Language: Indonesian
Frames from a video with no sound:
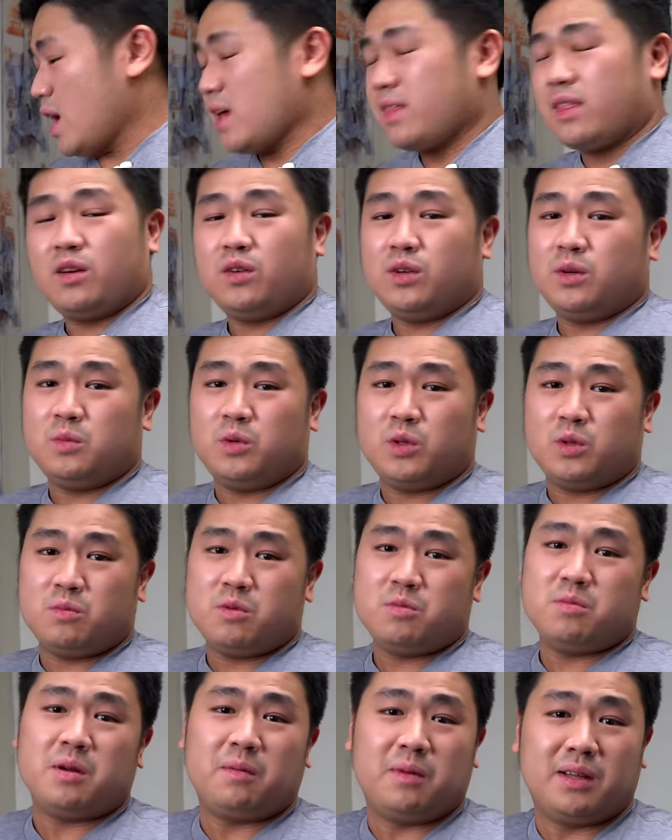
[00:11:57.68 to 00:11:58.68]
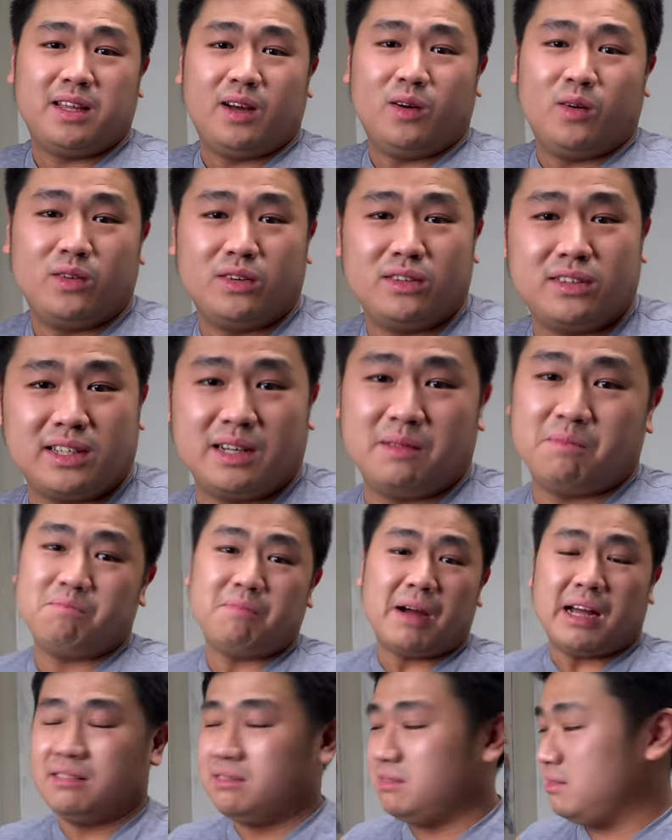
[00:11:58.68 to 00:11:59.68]
nggak tahu ya butuh beberapa tahun ke
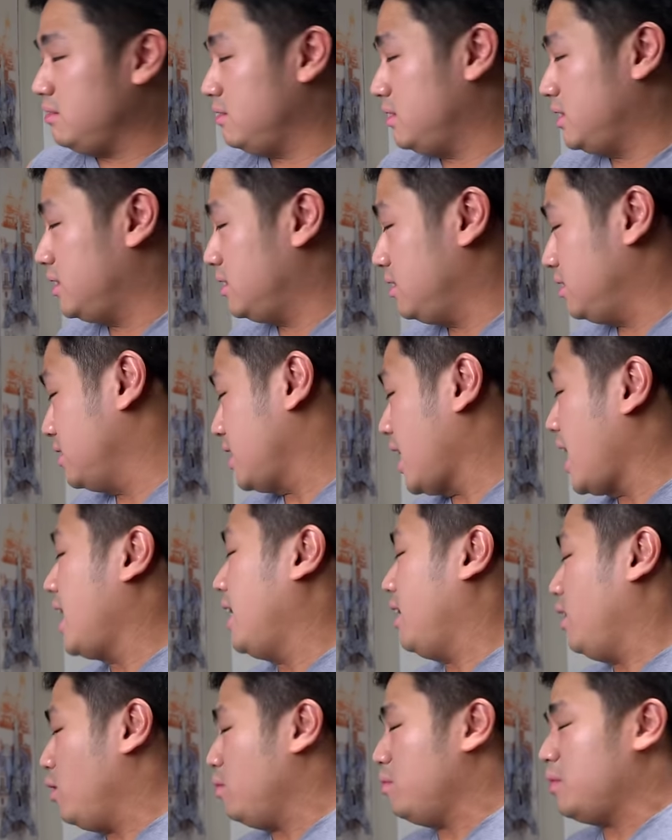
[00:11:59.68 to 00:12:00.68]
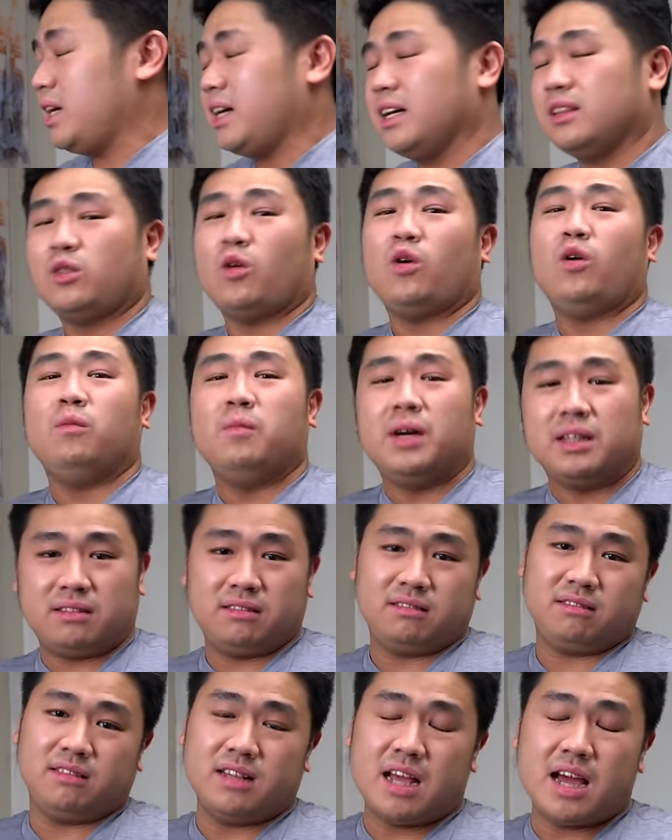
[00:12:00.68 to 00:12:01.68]
depan kalau mereka tobat
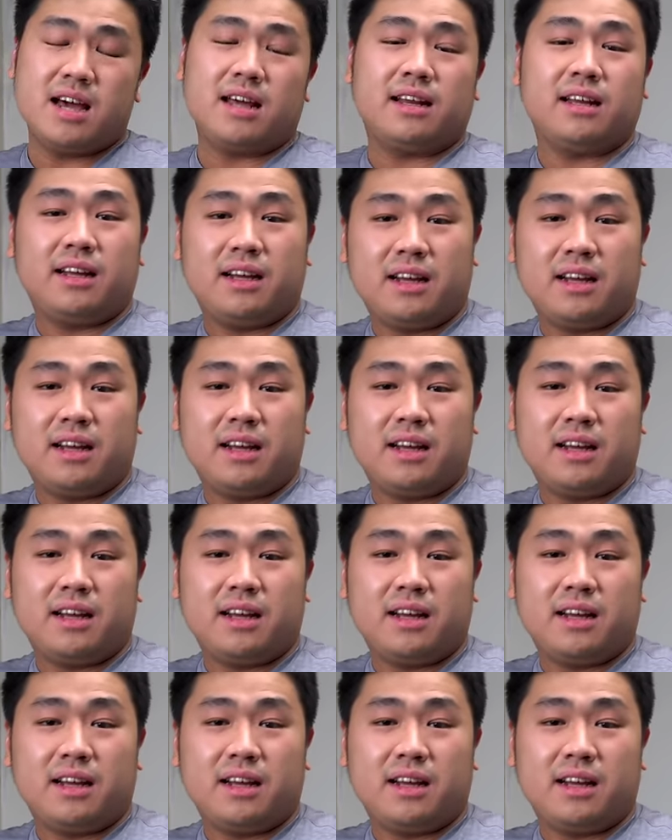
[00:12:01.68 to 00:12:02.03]
dari